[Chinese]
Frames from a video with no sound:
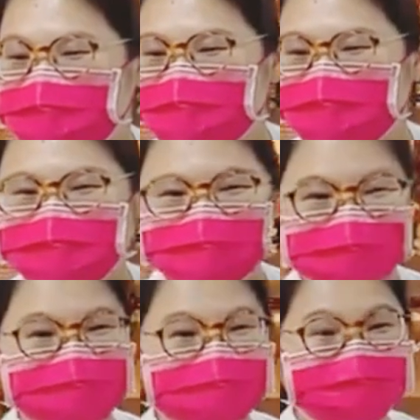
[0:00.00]
较心
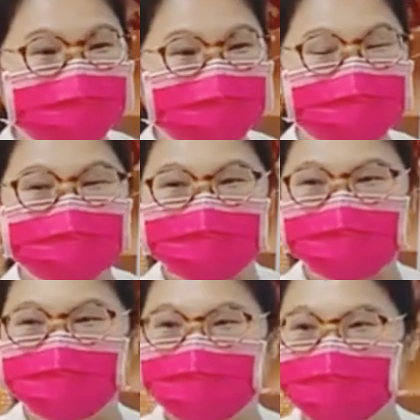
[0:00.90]
态，那
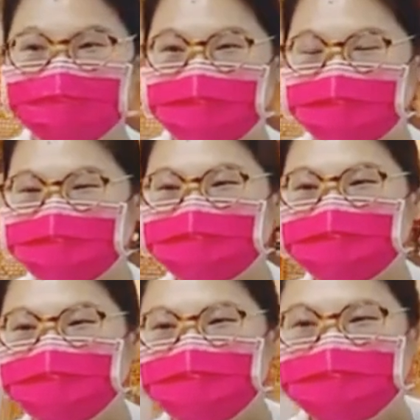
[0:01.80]
他们就是这个
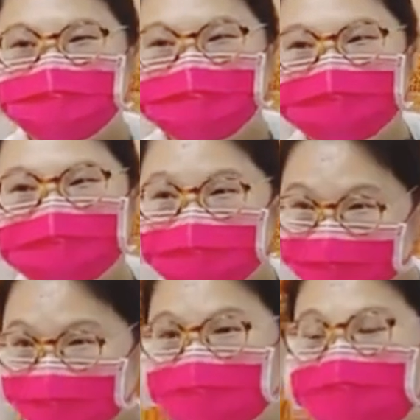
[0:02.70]
机制在做。
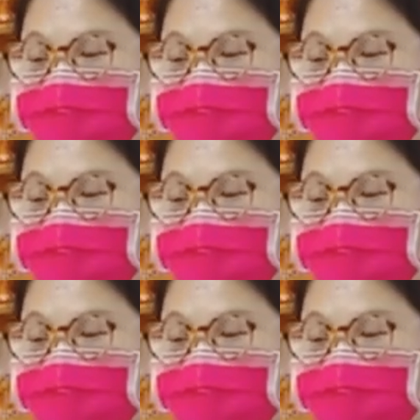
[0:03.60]
嘿，